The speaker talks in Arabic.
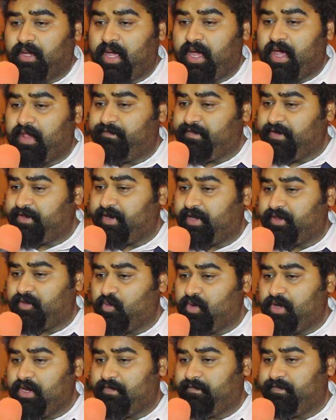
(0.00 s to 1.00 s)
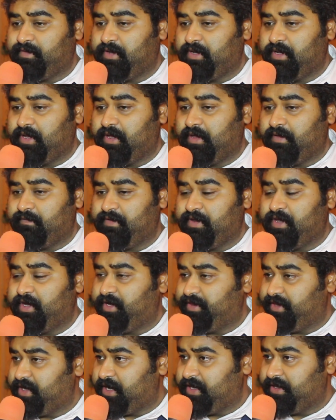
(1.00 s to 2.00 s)
أخذ فترة طويلة في, في
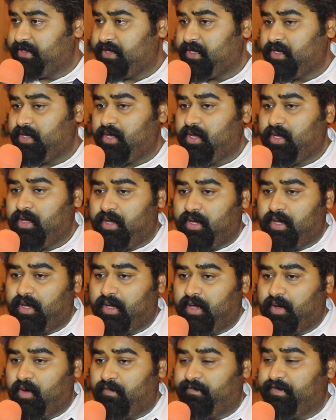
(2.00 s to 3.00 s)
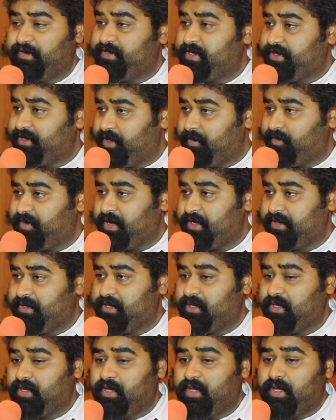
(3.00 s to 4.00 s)
الإعداد وفي التدريبات
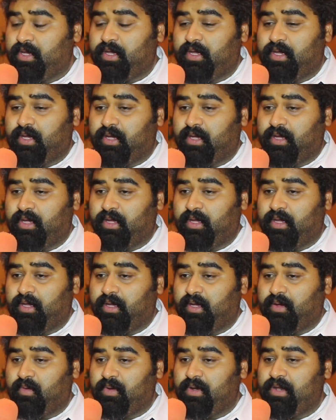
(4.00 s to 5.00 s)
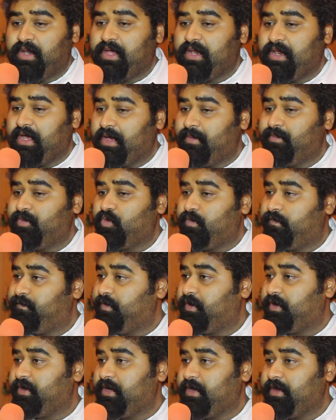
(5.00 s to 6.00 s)
آه، ولله الحمد
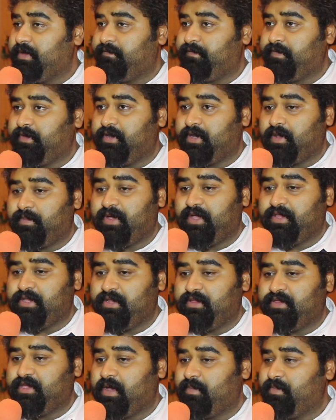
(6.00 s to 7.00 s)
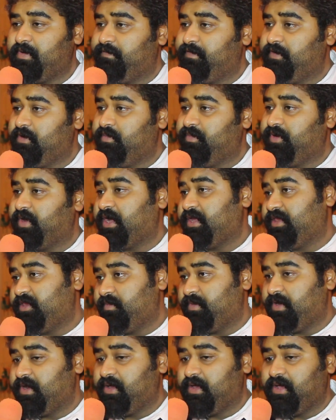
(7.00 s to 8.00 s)
وفقنا في ان بعد الانتهاء من الفيلم
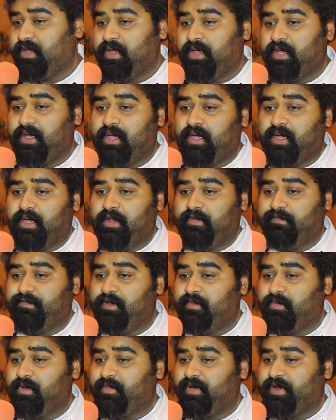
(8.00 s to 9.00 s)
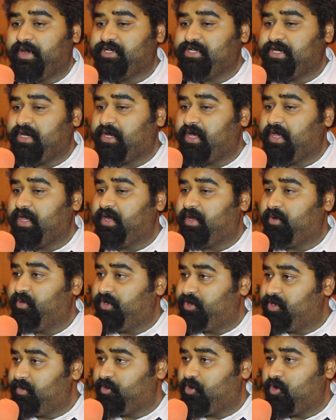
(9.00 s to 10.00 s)
نقدم على الفيلم لمهرجان القاهره
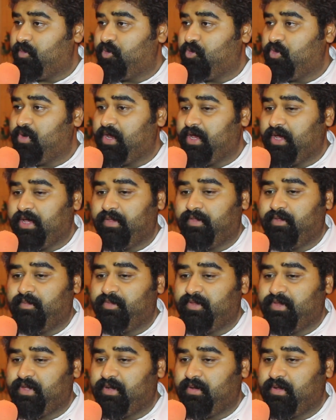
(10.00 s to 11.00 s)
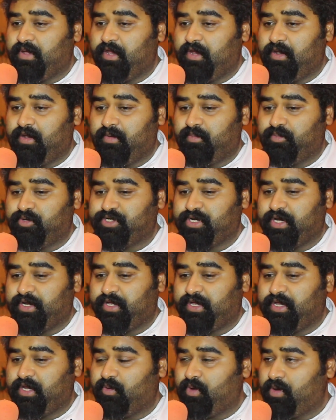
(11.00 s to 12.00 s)
ويتم قبوله ضمن
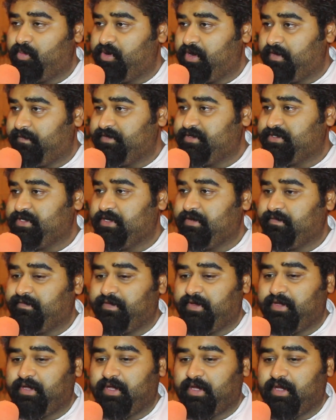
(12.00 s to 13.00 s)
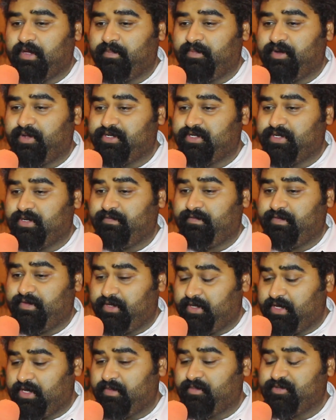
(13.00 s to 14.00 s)
المشاركين والمنافسين في آه،
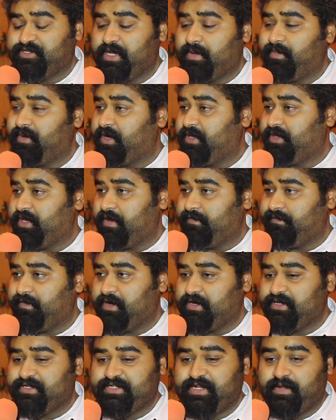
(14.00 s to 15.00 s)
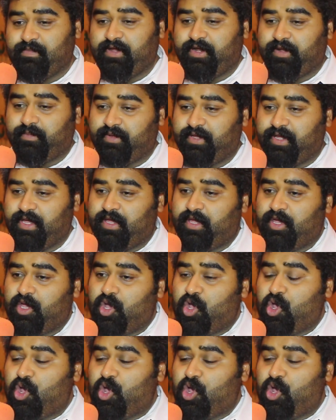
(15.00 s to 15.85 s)
في آه، مسابقه افاق للسينما العربيه